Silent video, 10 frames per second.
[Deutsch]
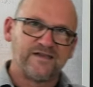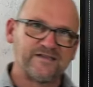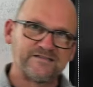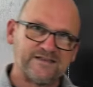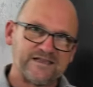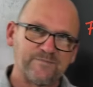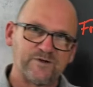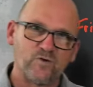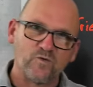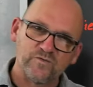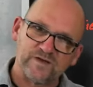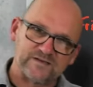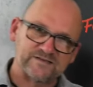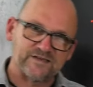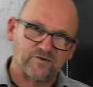ins Leben gerufen, hat
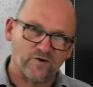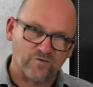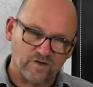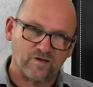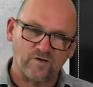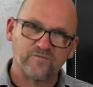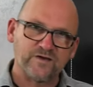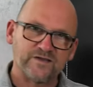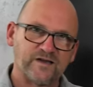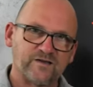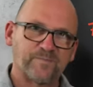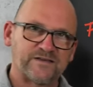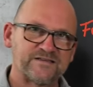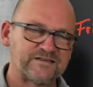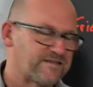das der äh, Öffentlichkeit
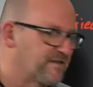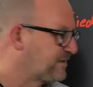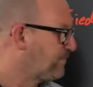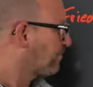präsentiert.